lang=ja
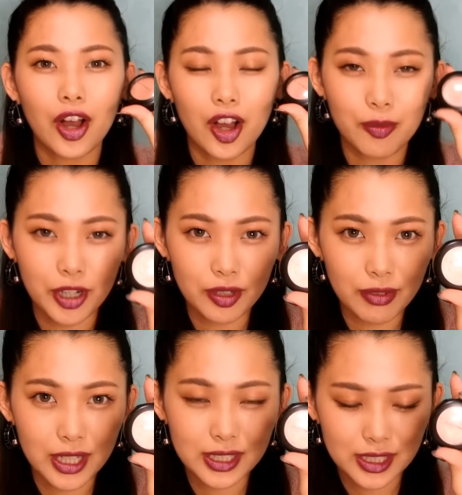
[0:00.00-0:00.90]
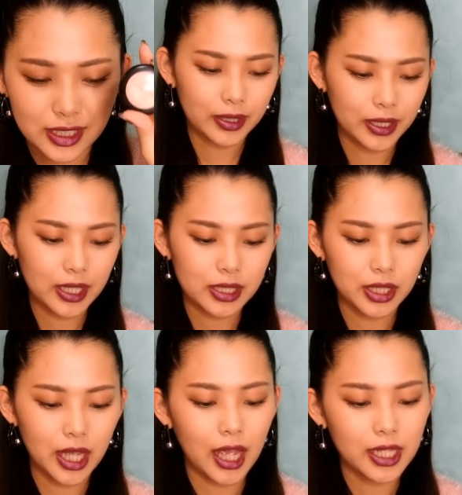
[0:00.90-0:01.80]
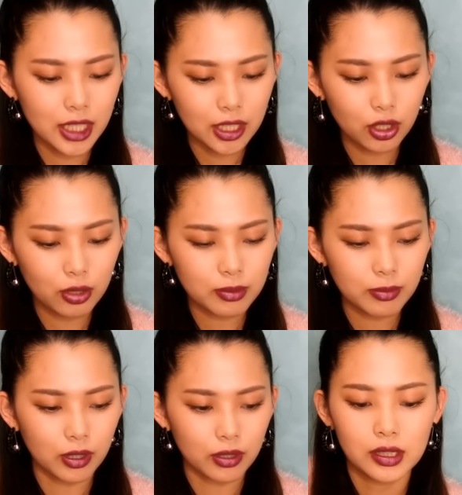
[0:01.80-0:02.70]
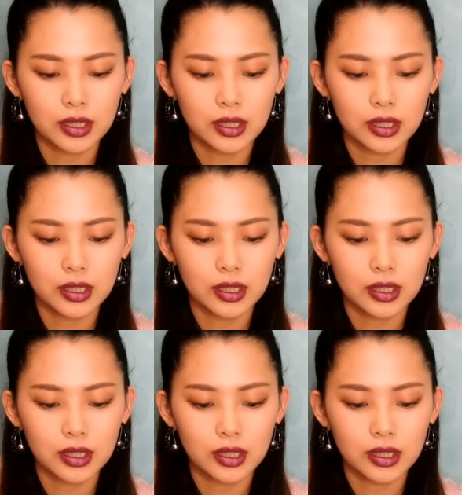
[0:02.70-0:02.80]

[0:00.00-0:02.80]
思いますで次アイシャドウ部門